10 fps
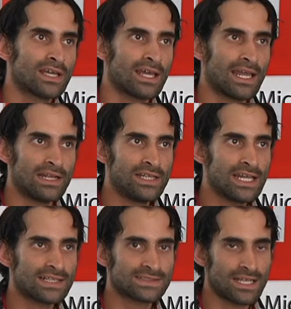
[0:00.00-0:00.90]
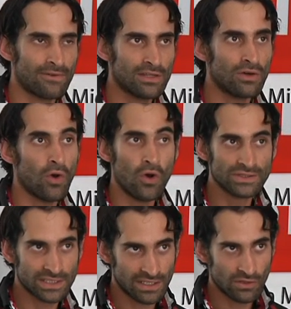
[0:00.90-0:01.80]
el día sábado
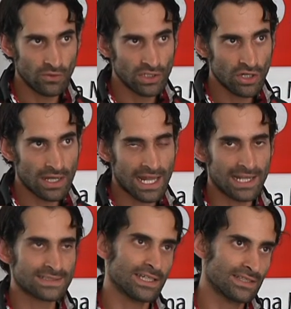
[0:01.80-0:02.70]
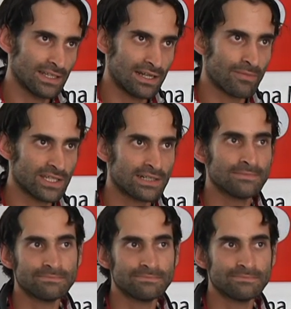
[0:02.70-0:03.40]
11 de julio a las 7 de la mañana.